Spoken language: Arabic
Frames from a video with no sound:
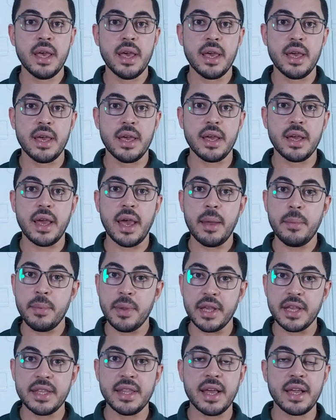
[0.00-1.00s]
آه، قبل
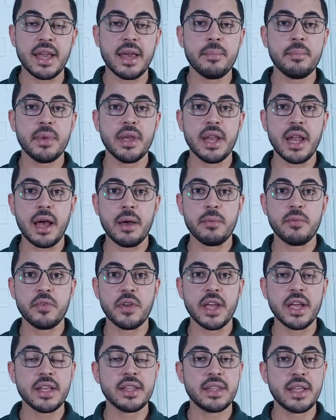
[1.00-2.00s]
كده كان بيلعب
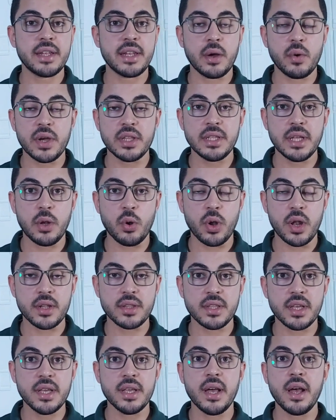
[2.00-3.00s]
في احدى النوادي
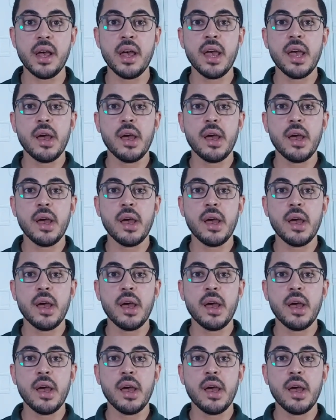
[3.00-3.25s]
الهولنديه